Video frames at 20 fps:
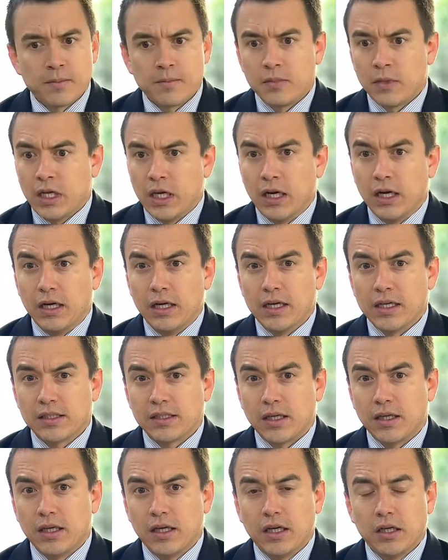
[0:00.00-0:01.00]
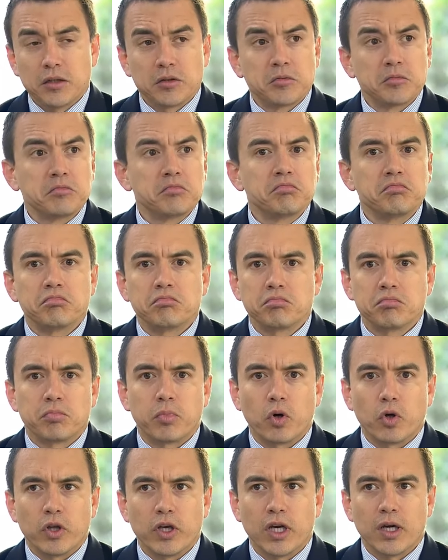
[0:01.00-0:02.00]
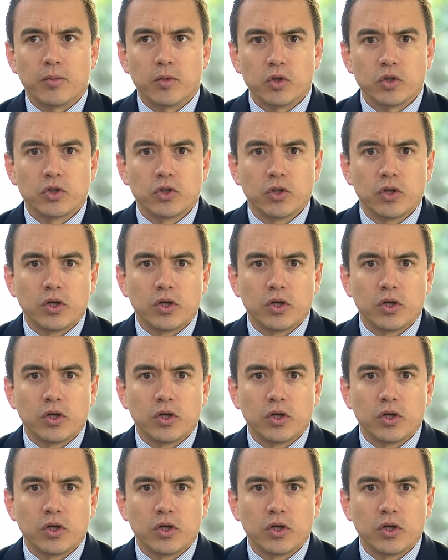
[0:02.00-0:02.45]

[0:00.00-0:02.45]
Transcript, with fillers: El ISD, podíamos